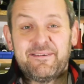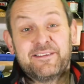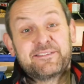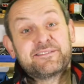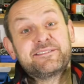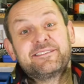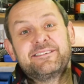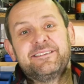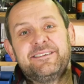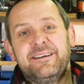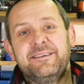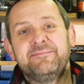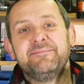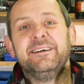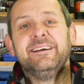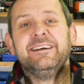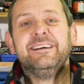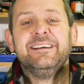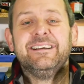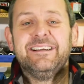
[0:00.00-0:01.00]
parce que quand même,
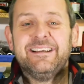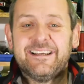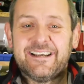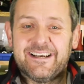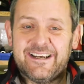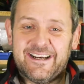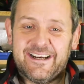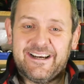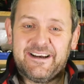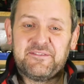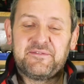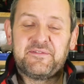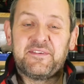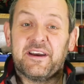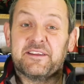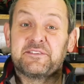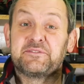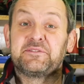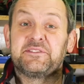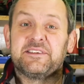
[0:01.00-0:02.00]
euh,
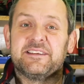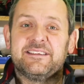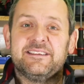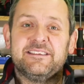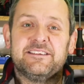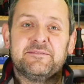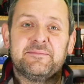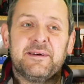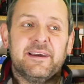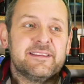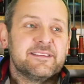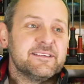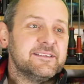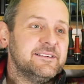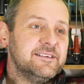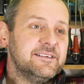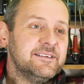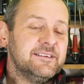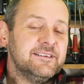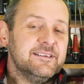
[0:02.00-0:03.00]
faire tous ces kilomètres
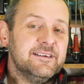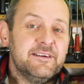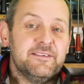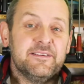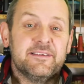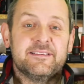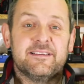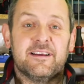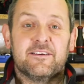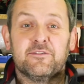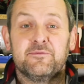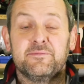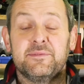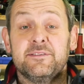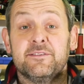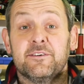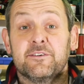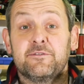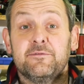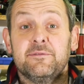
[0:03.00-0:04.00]
euh, avec la
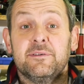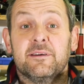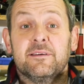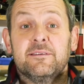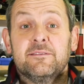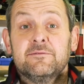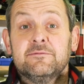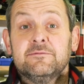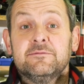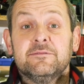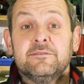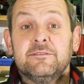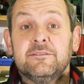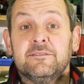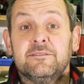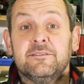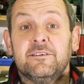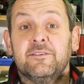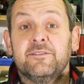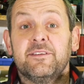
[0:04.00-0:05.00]
combine en cuir et tout
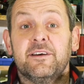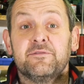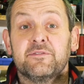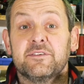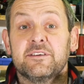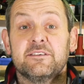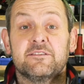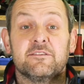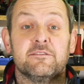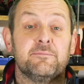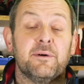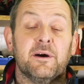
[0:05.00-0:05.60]
euh, en Afrique,